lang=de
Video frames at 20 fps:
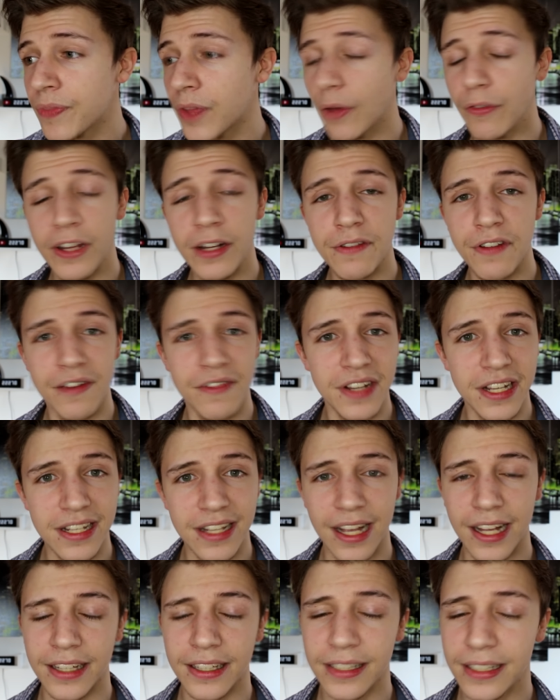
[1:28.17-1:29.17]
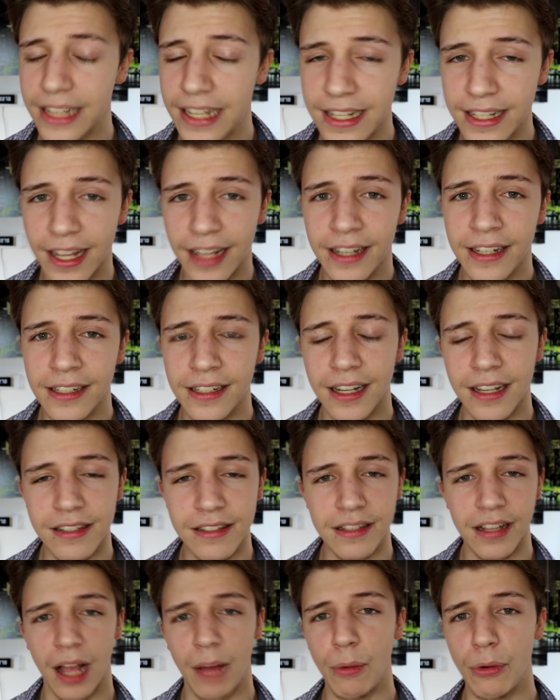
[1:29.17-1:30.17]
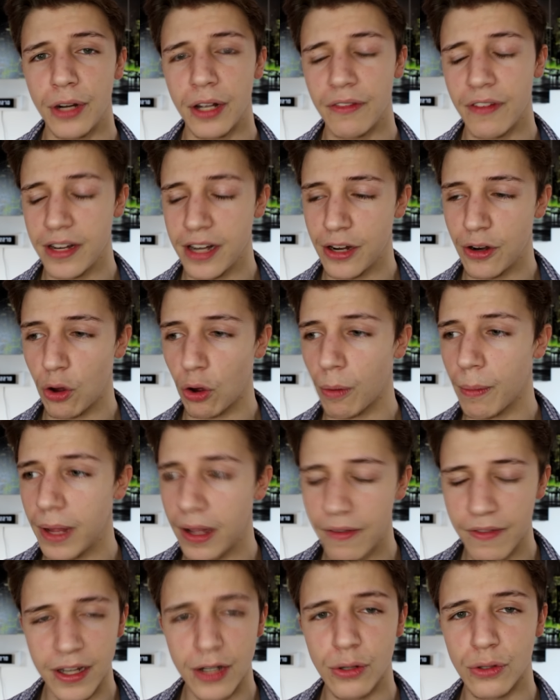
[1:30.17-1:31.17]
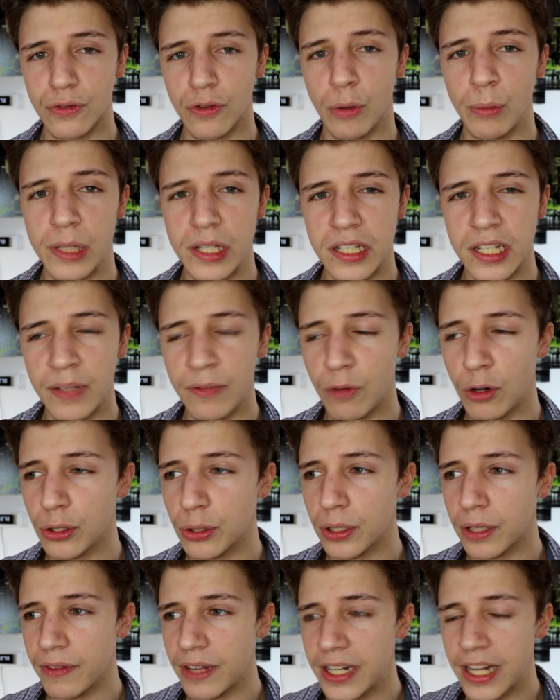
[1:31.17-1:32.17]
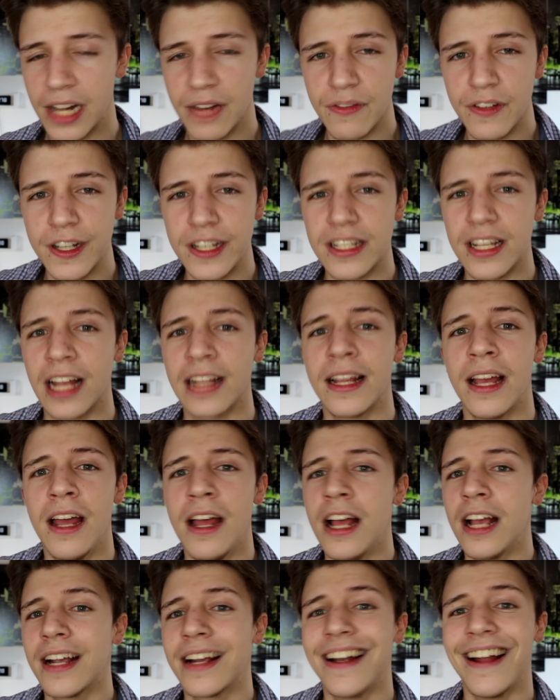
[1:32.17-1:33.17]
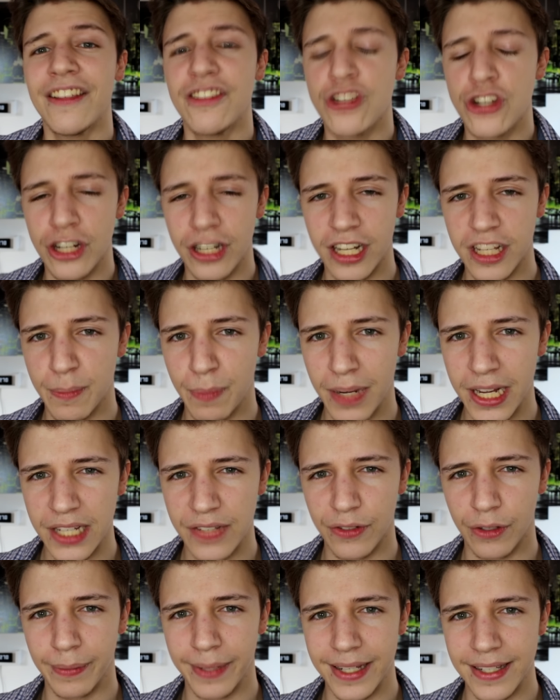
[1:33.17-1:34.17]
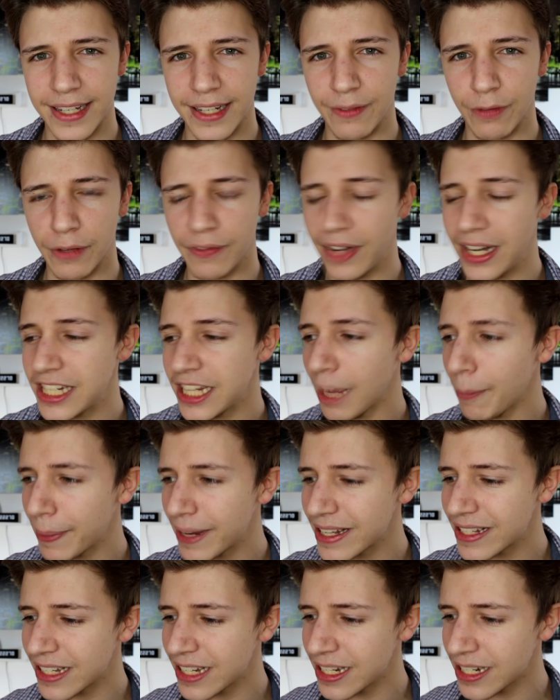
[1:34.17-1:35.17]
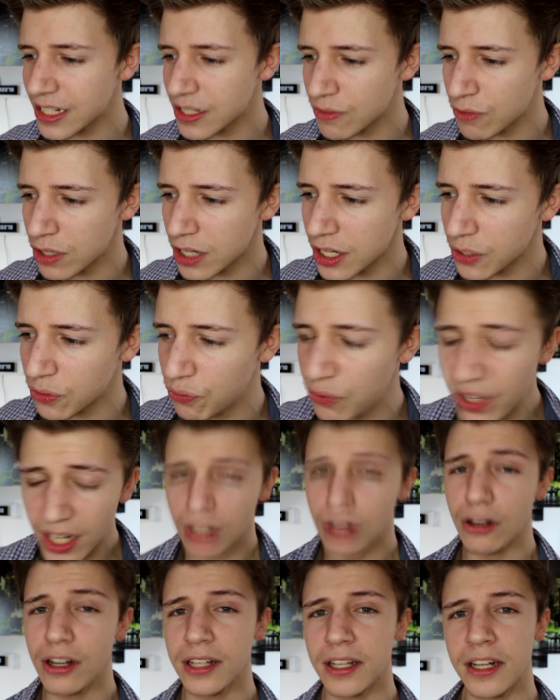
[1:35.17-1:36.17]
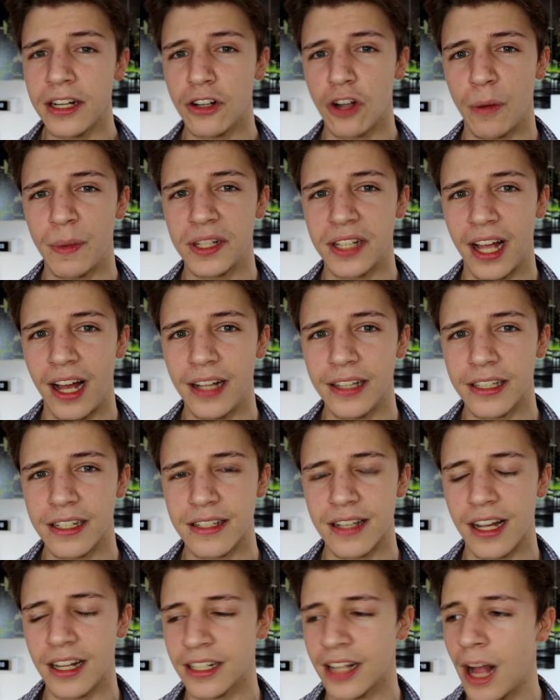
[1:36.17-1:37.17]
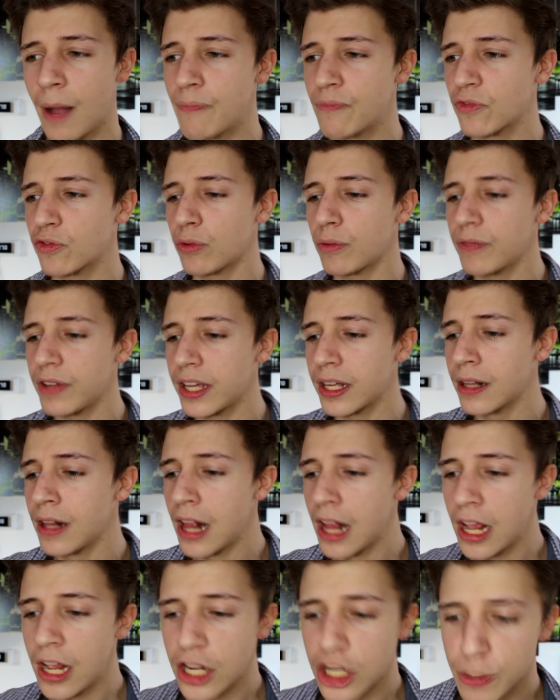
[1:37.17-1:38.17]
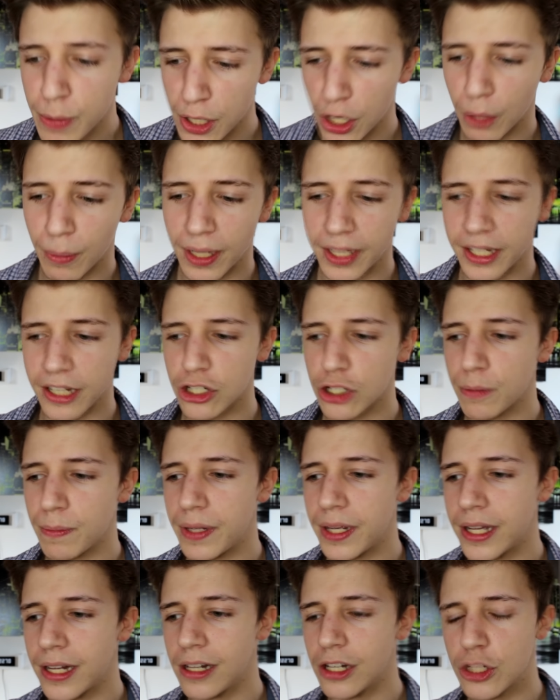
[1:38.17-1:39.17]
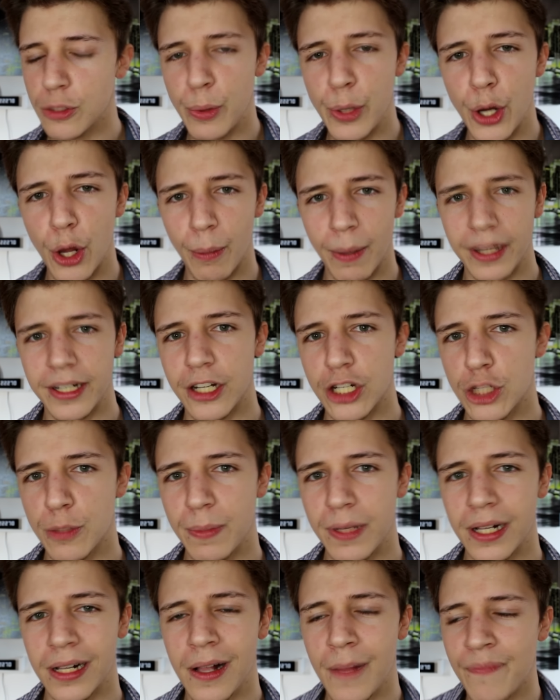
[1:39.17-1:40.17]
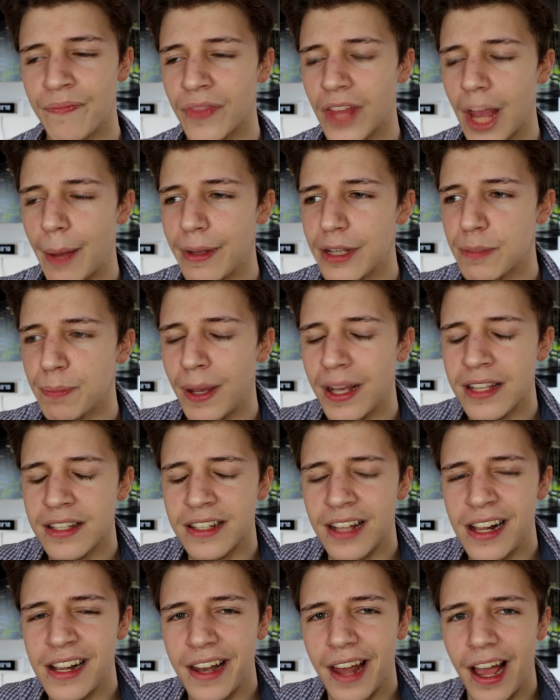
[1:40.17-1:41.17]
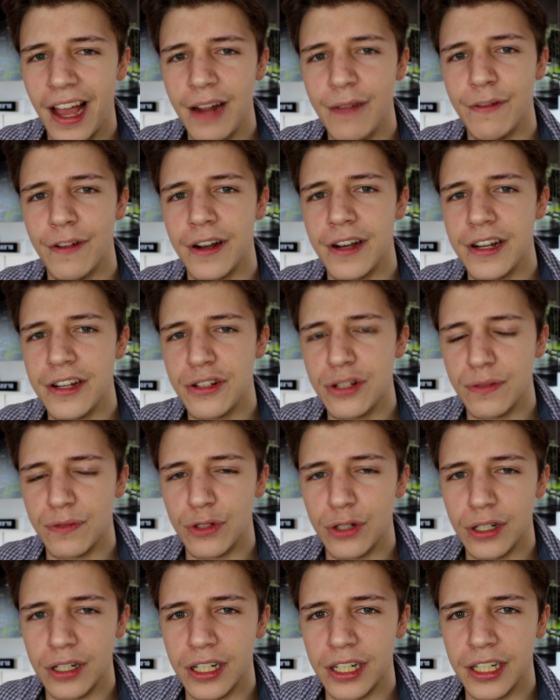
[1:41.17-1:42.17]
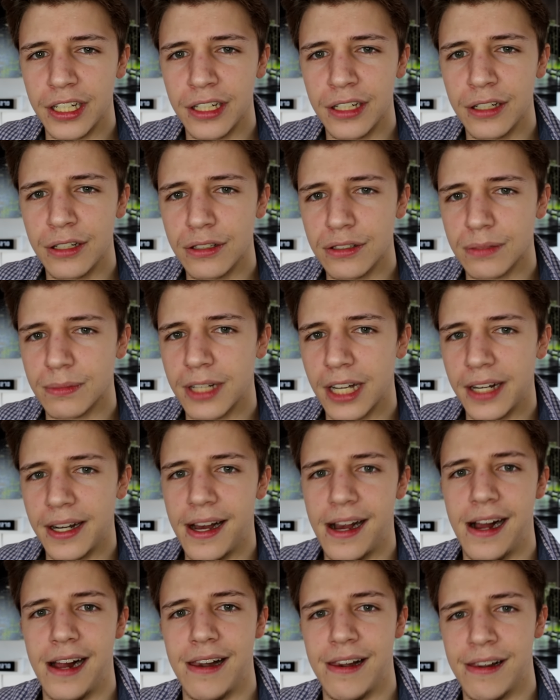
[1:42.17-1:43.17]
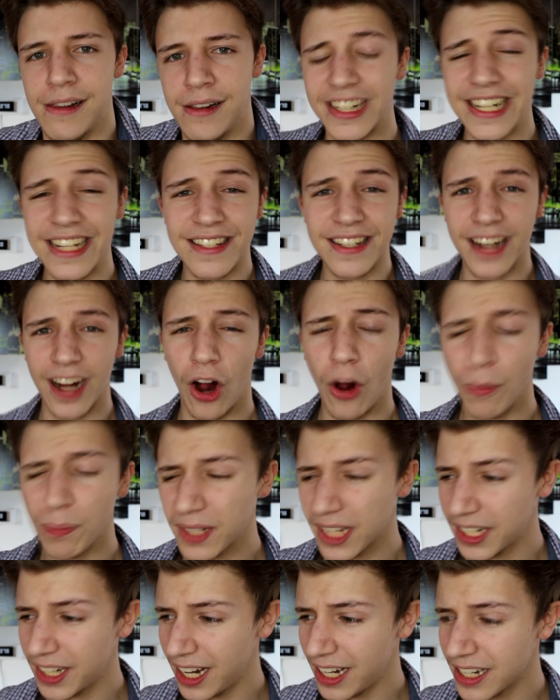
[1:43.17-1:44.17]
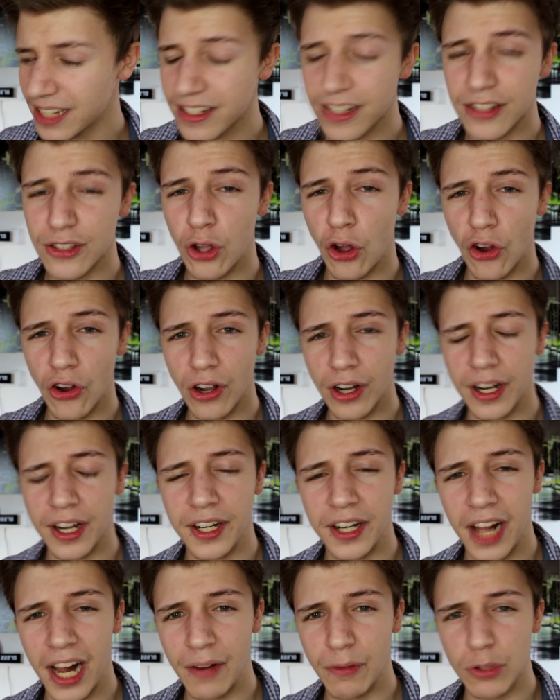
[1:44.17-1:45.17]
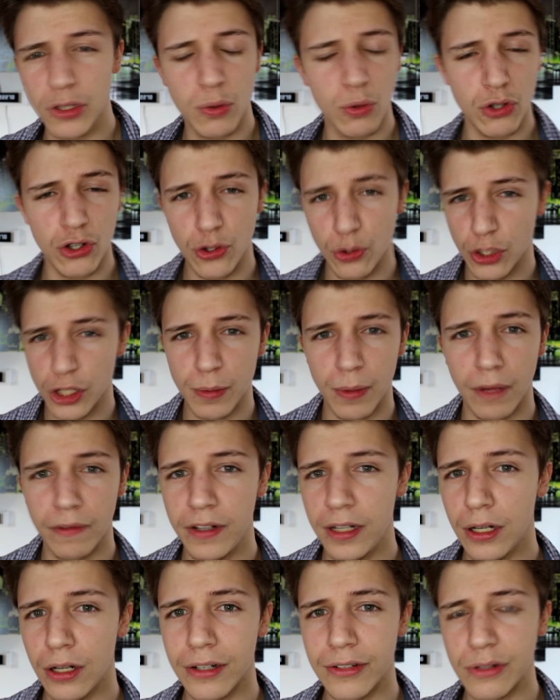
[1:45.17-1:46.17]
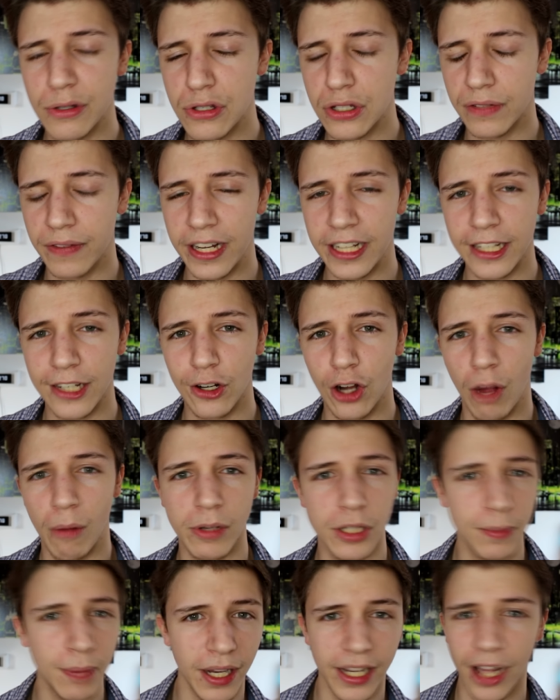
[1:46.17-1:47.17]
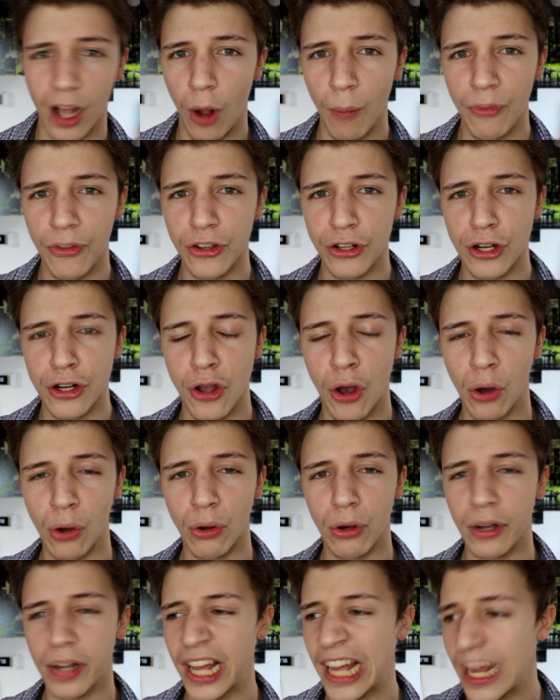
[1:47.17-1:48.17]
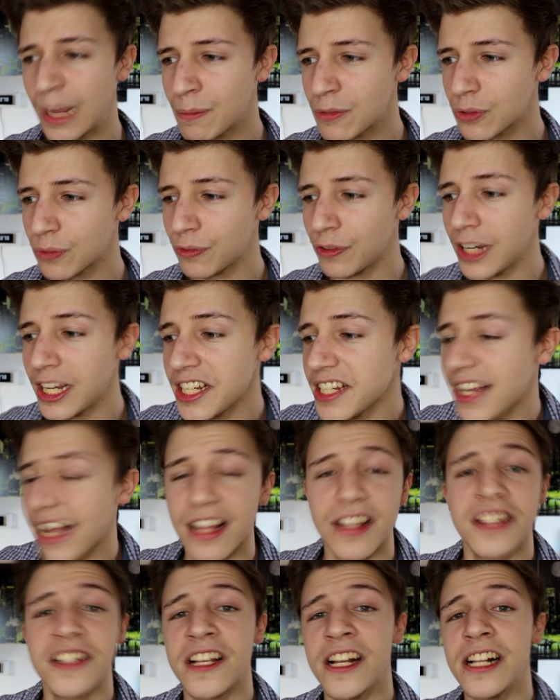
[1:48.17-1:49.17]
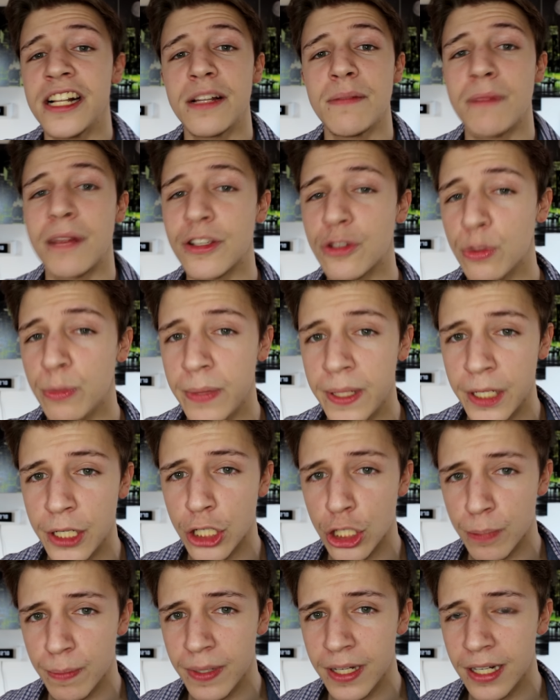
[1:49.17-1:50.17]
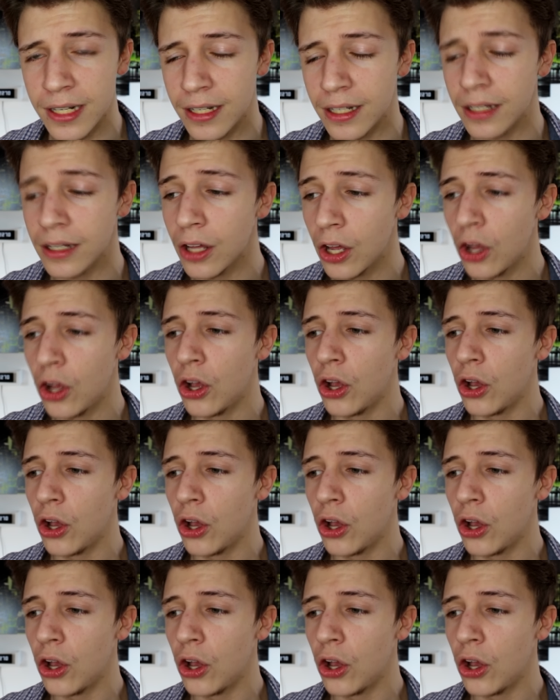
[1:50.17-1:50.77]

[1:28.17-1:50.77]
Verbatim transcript: Auf jeden Fall, wie gesagt, geht dahin, lasst ein Abo da, wenn ihr noch mehr Videos von mir sehen wollt oder wenn ihr halt, wie gesagt, klassische Let's Plays von mir sehen wollt. Weil ich habe gesehen, dass wirklich viele Leute in den Kommentaren gesagt haben, von wegen, spiel doch mal das Spiel, spiel doch mal das Spiel. Aber es passt halt einfach nicht so wirklich zum Kanal. Aber jetzt hier der Hauptkanal, das ist ein Horrorkanal, wo zwischendurch mal Vlogs und so weiter kommen. Ich mache ja hauptsächlich Horror-Games und vielleicht ganz selten mal so Minispiele.